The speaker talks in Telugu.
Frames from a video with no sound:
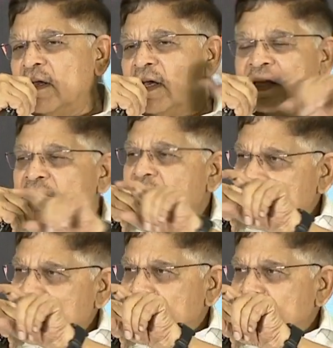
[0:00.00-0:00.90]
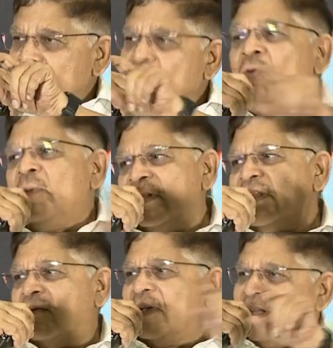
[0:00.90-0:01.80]
అది బాహుబలి
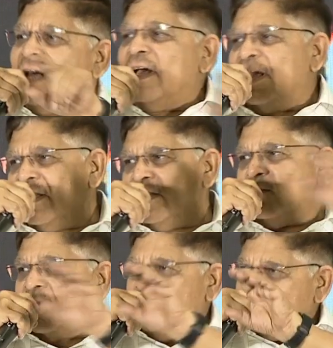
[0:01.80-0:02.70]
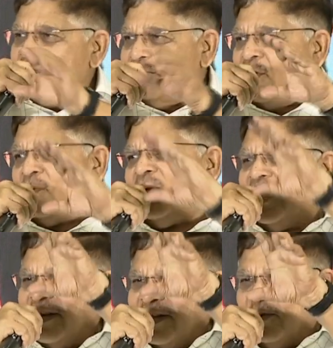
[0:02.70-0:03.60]
తర్వాత అనేది ఒక బాహుబలి
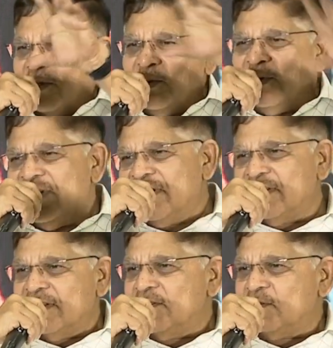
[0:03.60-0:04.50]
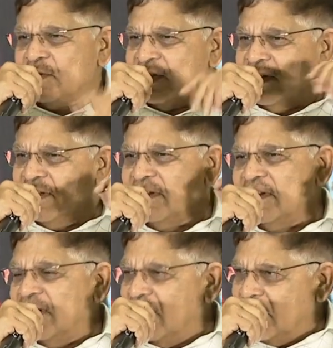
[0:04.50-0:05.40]
అనేది ఒక యూనిట్ కింద తీసుకుని
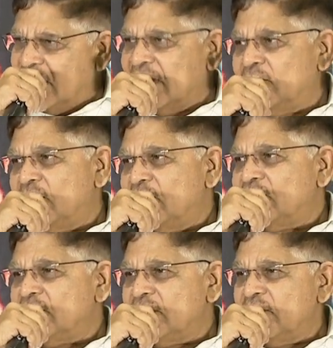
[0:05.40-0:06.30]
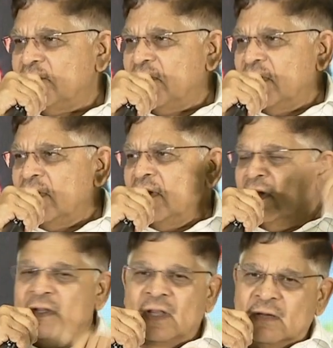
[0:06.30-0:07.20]
ఆ మాట అని ఉండొచ్చు
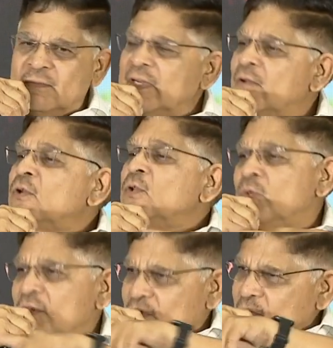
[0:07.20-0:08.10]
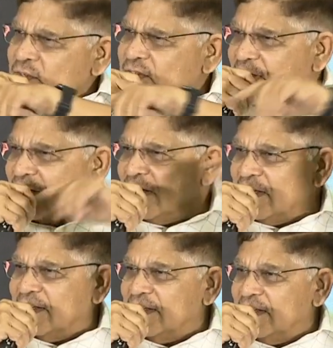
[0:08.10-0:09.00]
ఇందాక మీరు ఎవరు యుఎస్ గురించి అడిగారు
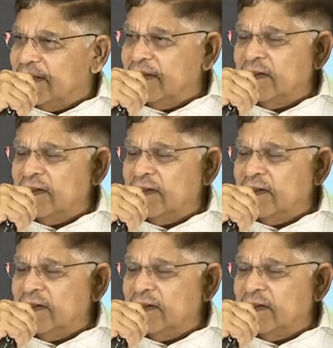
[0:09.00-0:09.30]
కదండి